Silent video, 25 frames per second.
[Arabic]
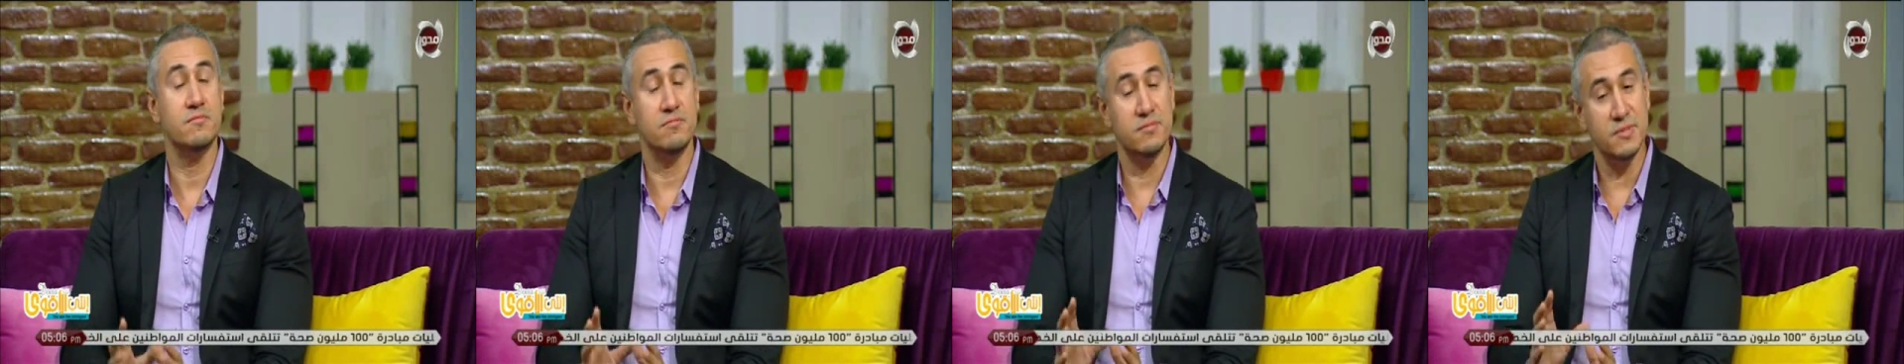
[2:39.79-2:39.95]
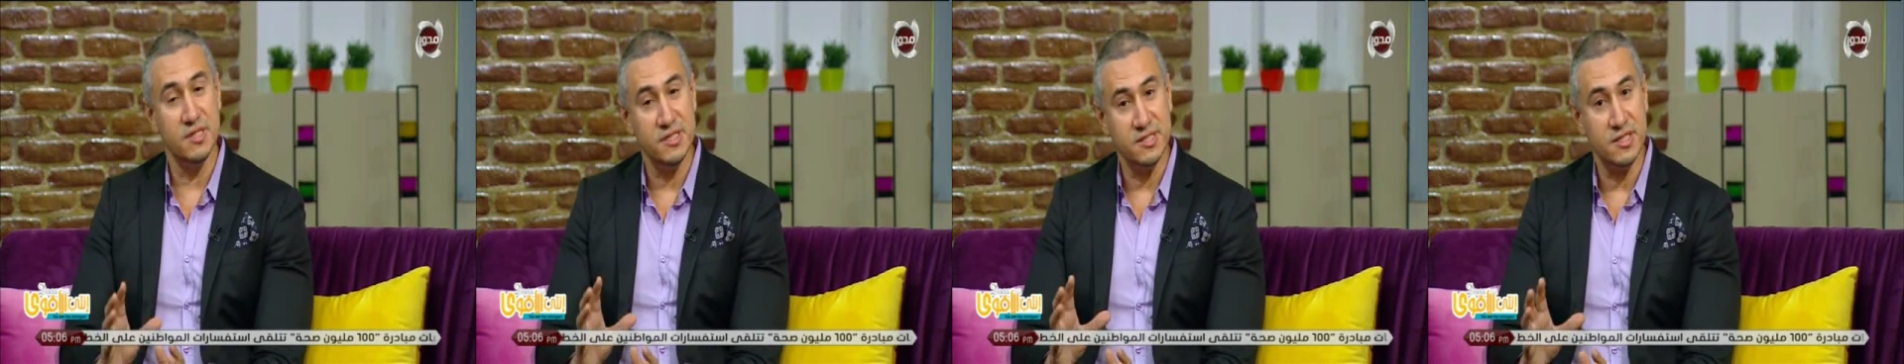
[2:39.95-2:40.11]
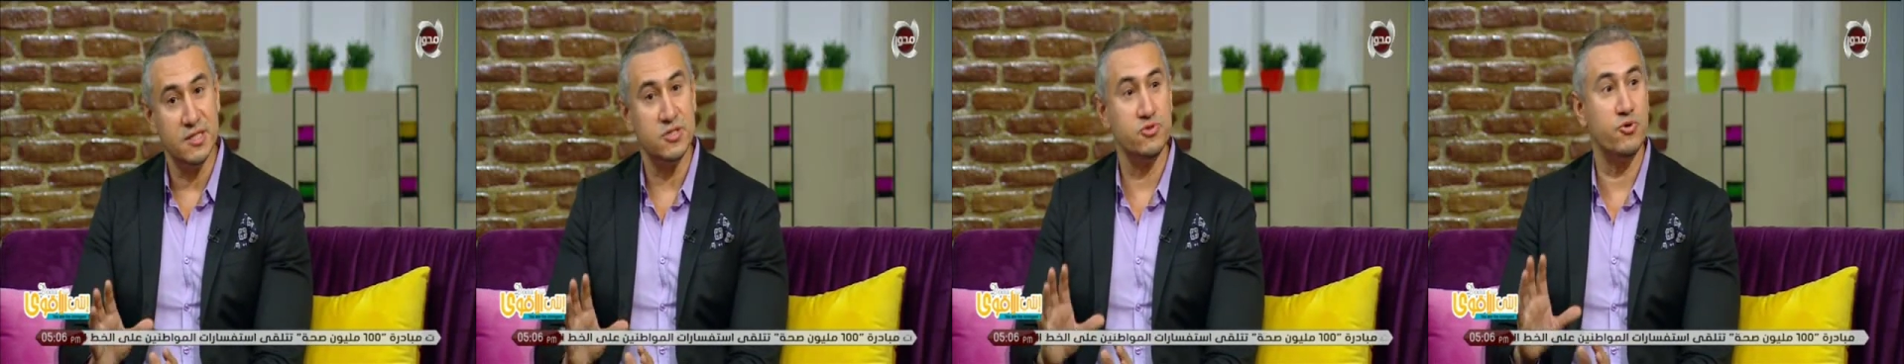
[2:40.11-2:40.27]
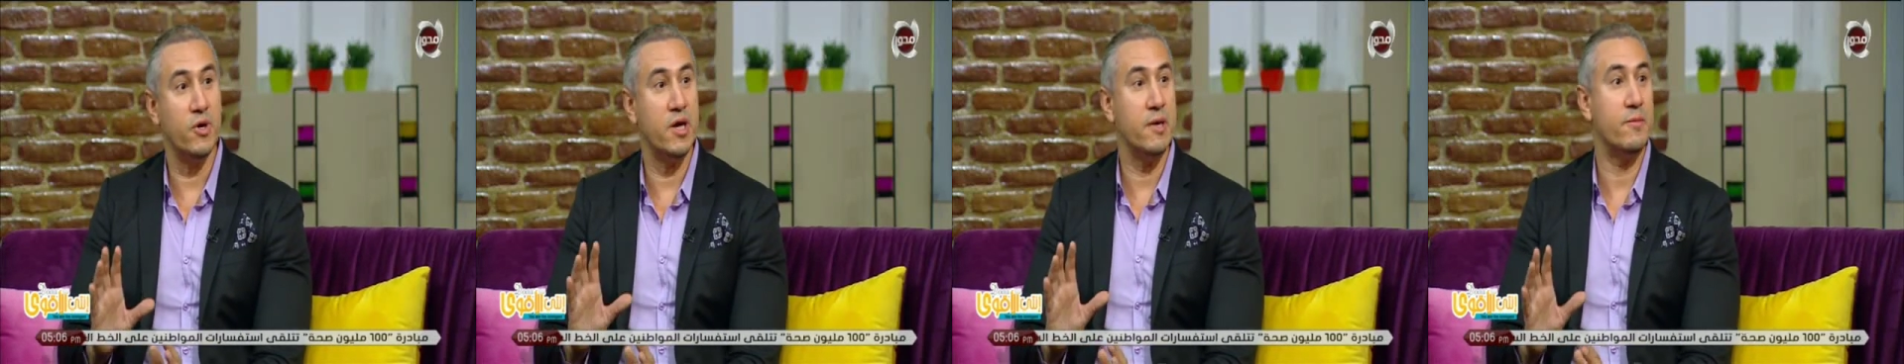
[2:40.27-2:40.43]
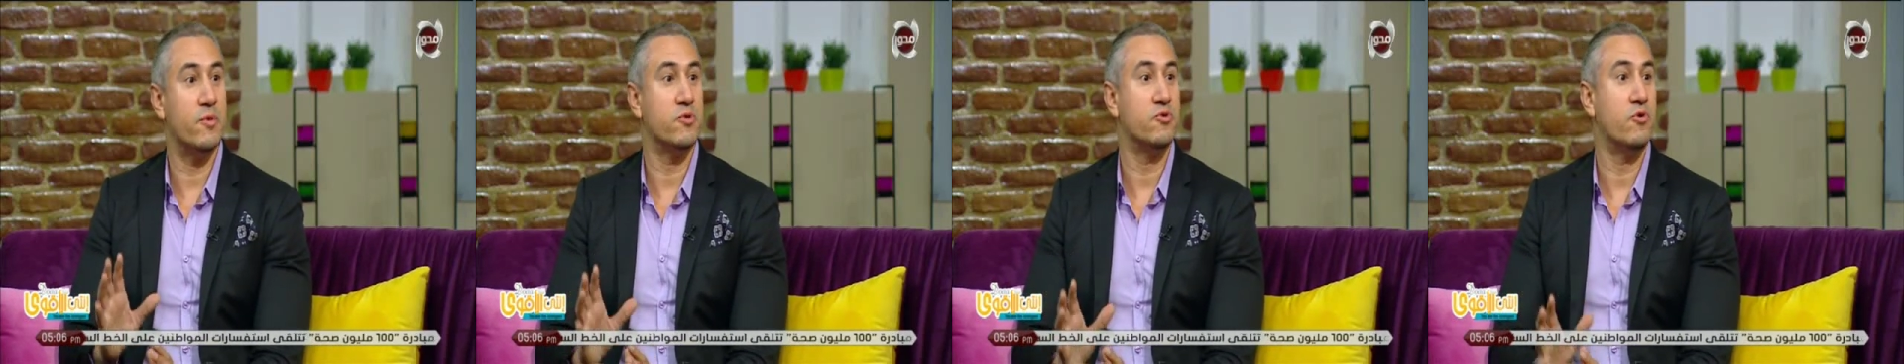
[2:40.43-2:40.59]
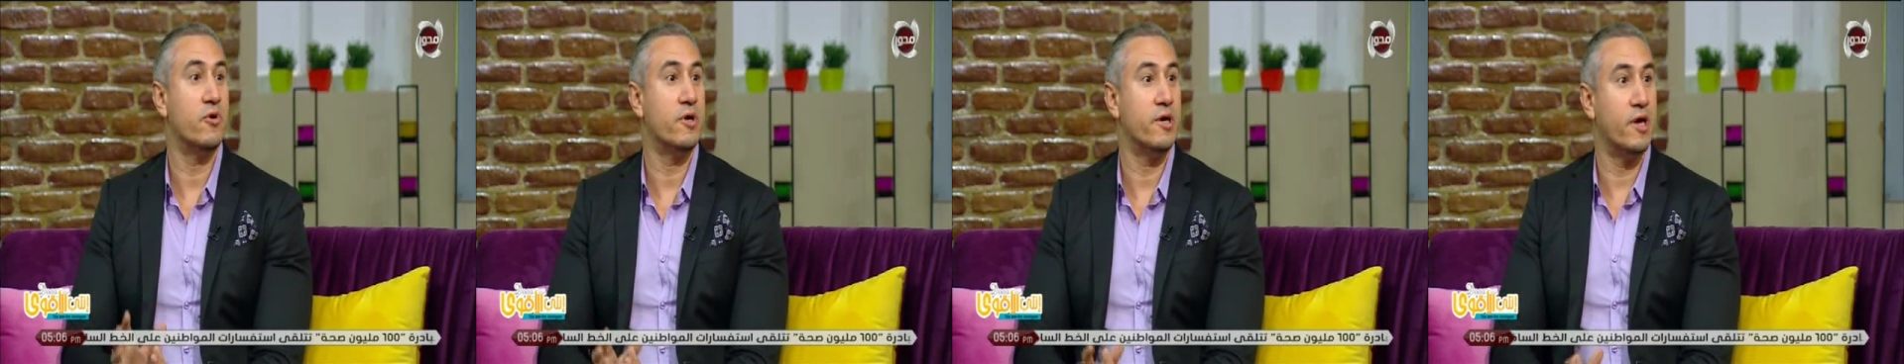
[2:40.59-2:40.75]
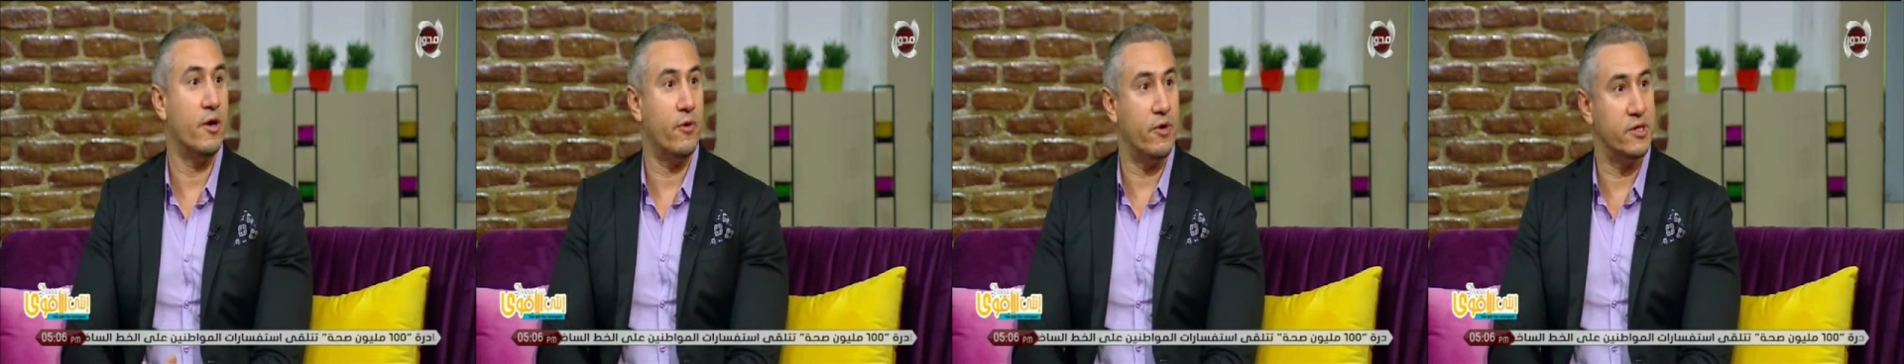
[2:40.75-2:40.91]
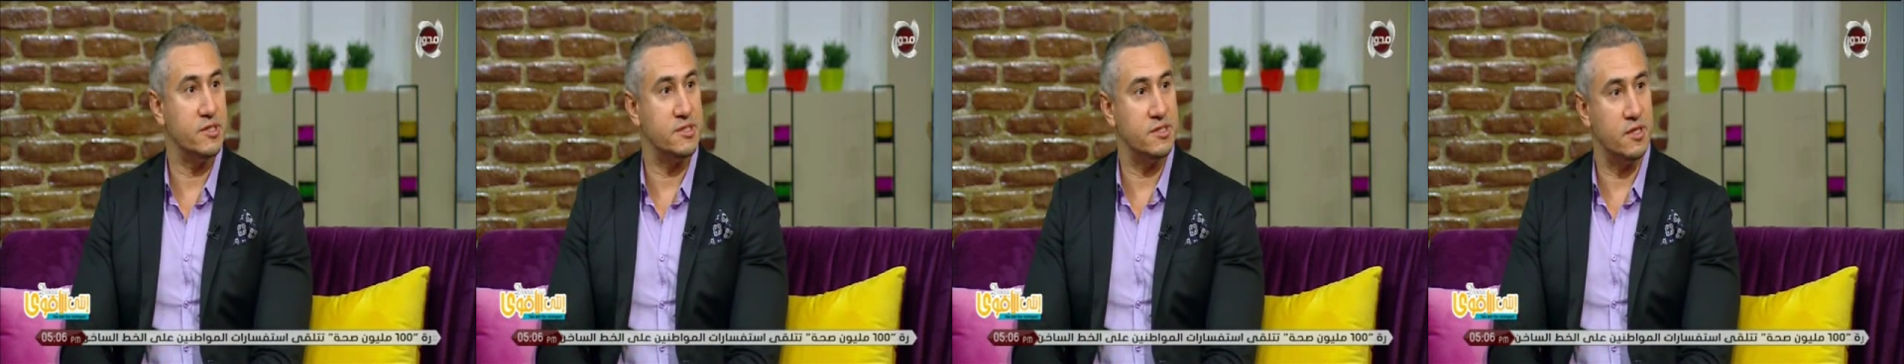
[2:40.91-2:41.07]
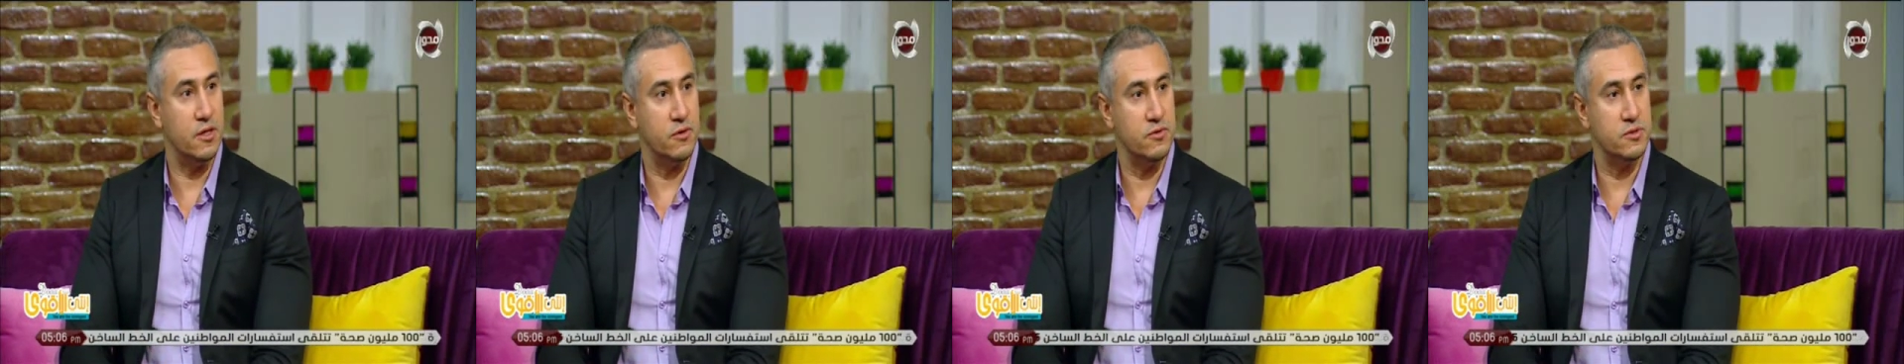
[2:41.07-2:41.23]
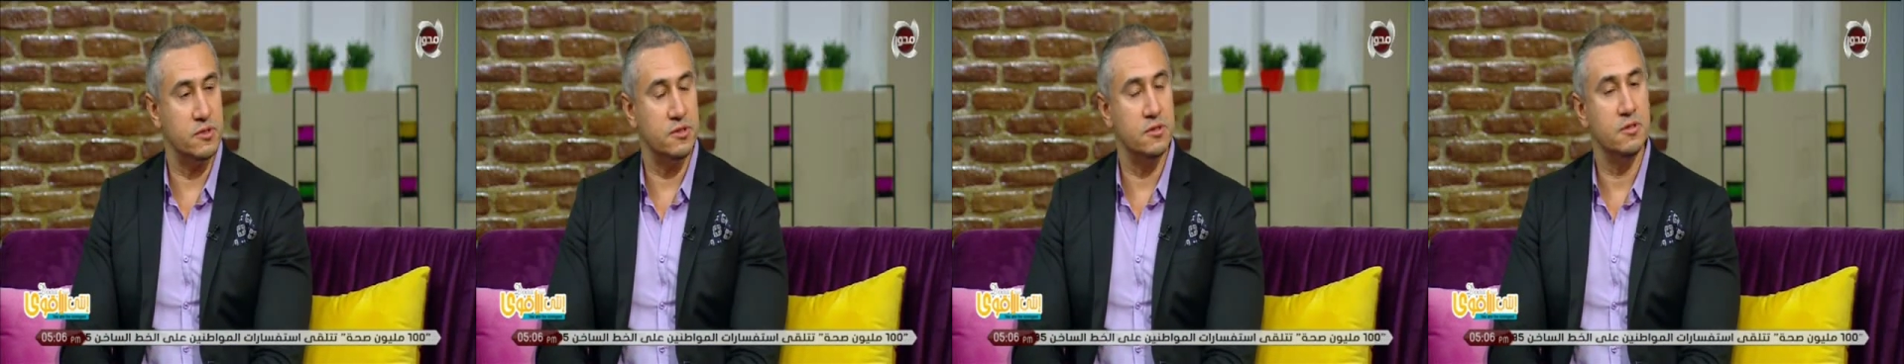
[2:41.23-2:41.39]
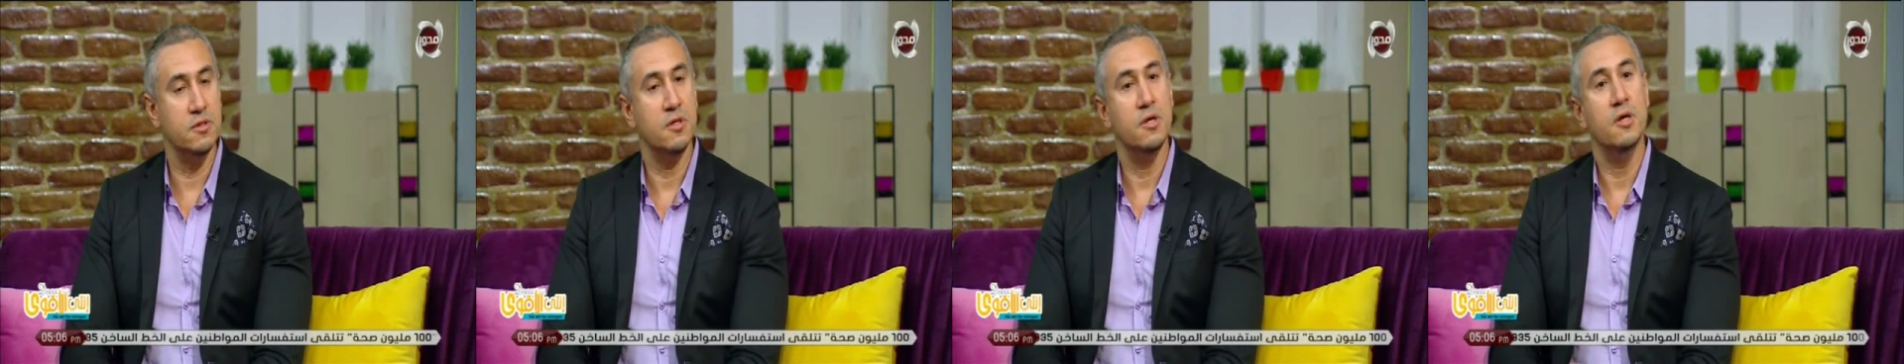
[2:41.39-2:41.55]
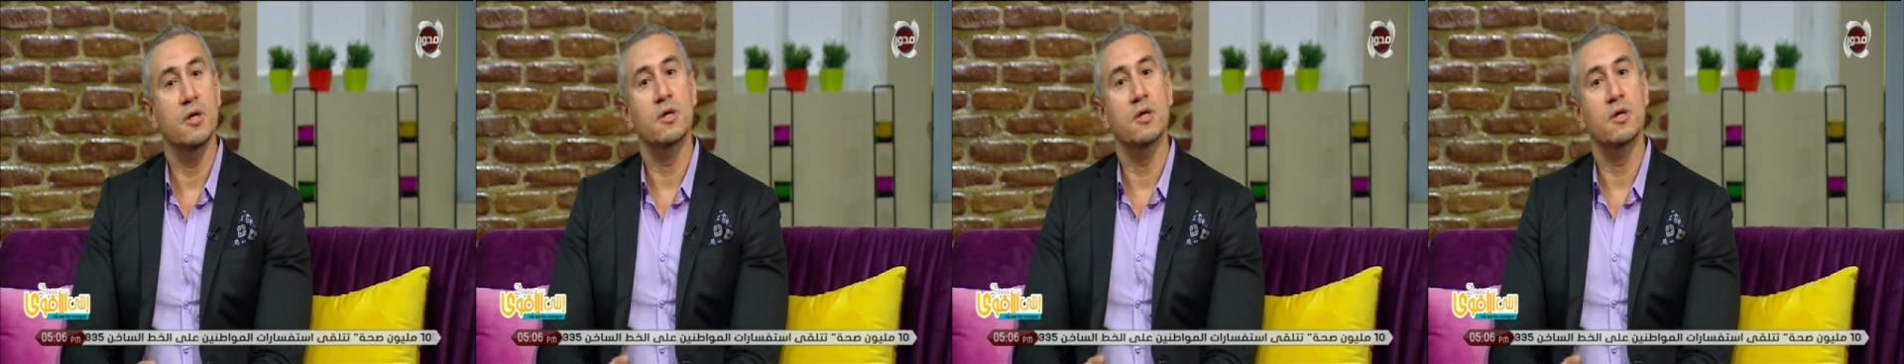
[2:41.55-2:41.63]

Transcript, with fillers: نسيت شويه موضوع الجواز دوت